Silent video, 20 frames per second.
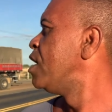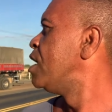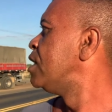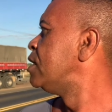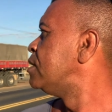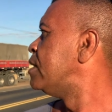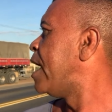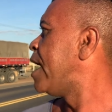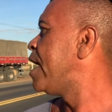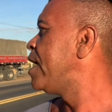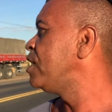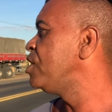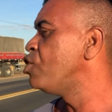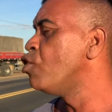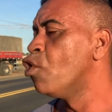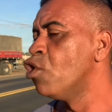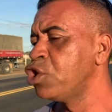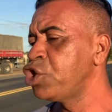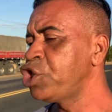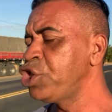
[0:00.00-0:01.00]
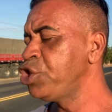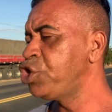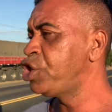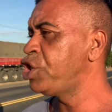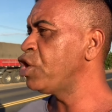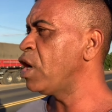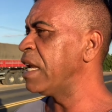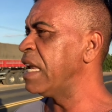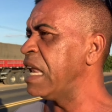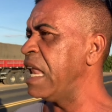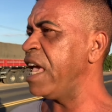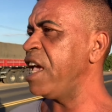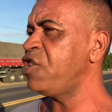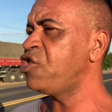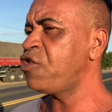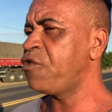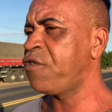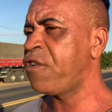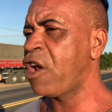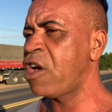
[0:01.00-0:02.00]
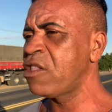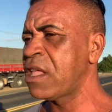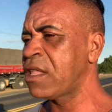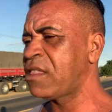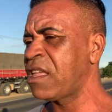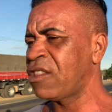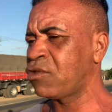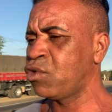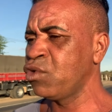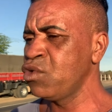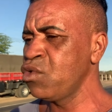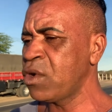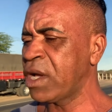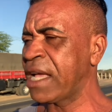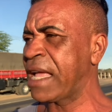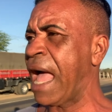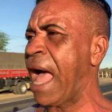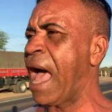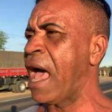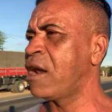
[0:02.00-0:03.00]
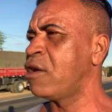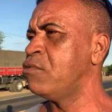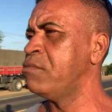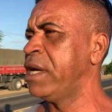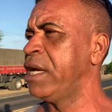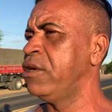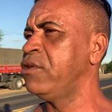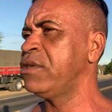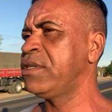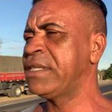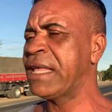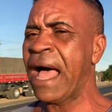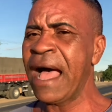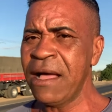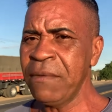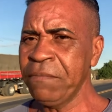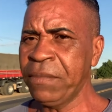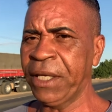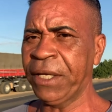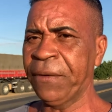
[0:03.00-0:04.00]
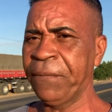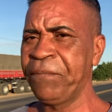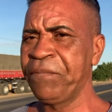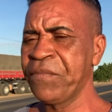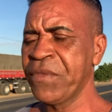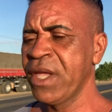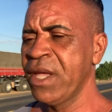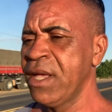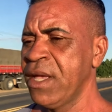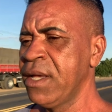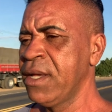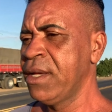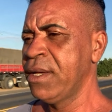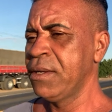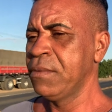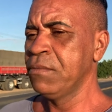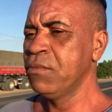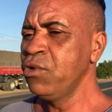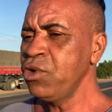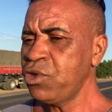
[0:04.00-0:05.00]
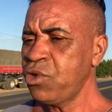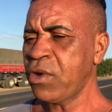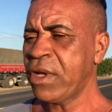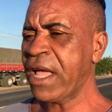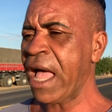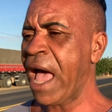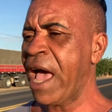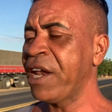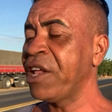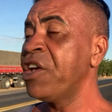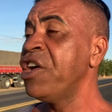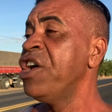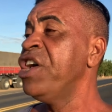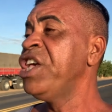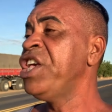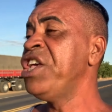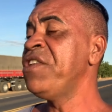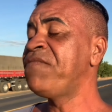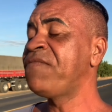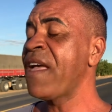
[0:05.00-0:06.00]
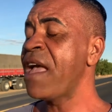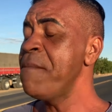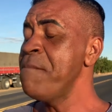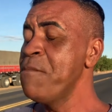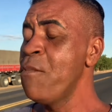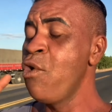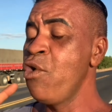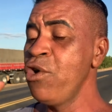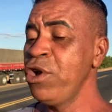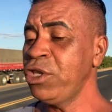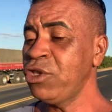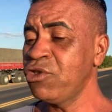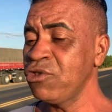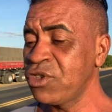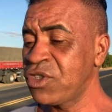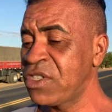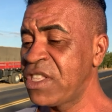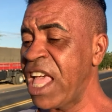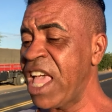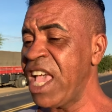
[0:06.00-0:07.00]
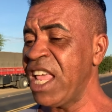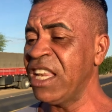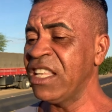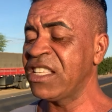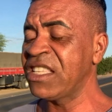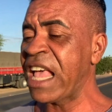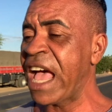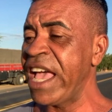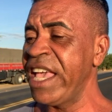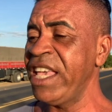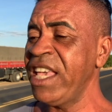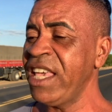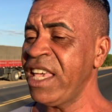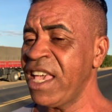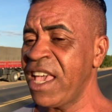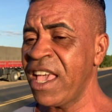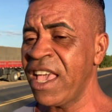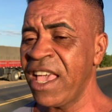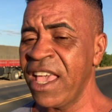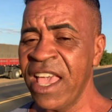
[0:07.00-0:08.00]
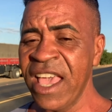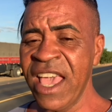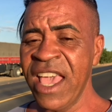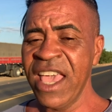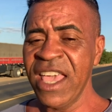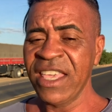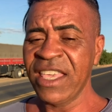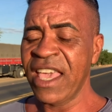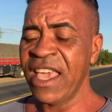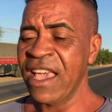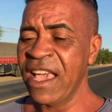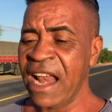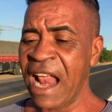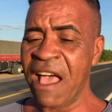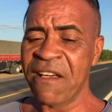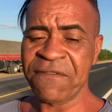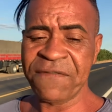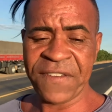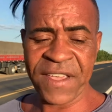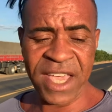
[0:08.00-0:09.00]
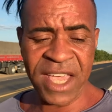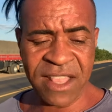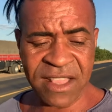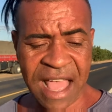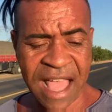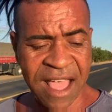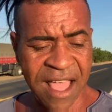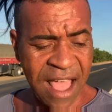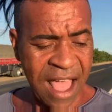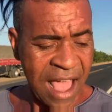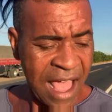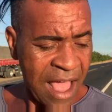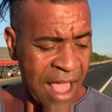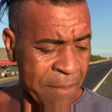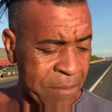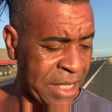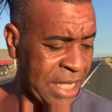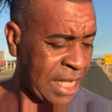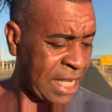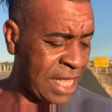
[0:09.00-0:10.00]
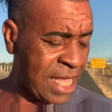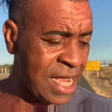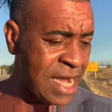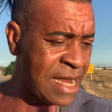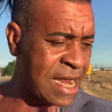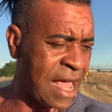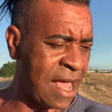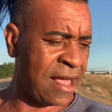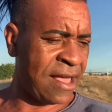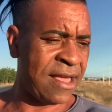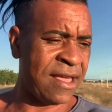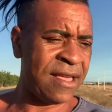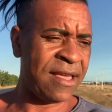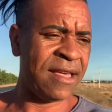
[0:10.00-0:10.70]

né? E hoje em dia leite, fralda tá tudo caro, mano, sabe? Muito caro. E tem muitos deles aí que engravida a menina.